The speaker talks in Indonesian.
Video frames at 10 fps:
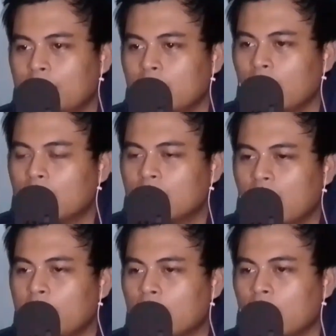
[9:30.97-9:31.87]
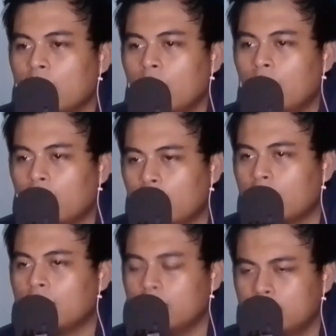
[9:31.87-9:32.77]
Mio Akiyama Keon.
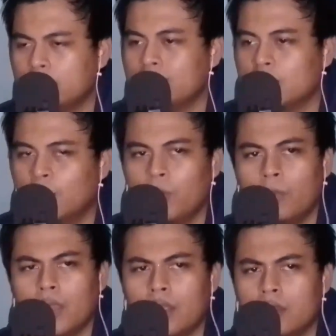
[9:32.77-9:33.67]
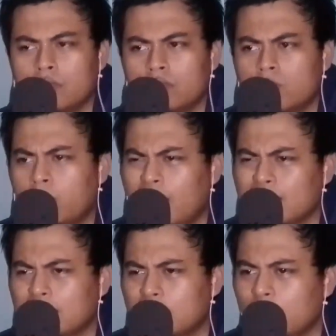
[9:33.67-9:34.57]
Yang pemain
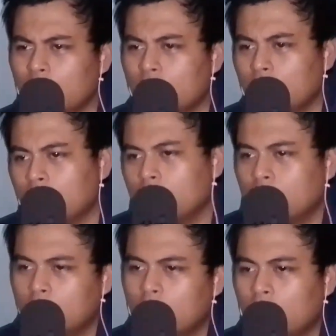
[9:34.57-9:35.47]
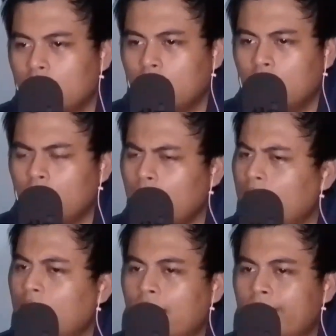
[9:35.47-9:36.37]
bass, yoi.
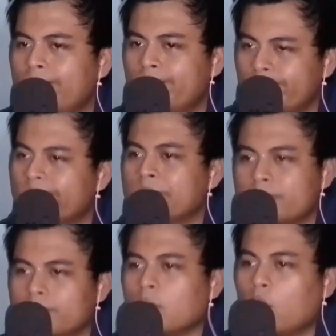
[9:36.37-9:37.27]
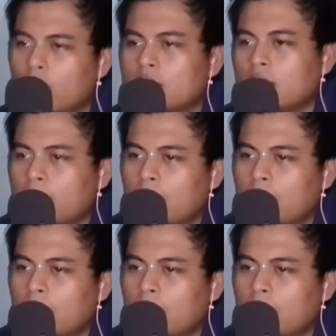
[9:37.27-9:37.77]
Um, oke okay sih,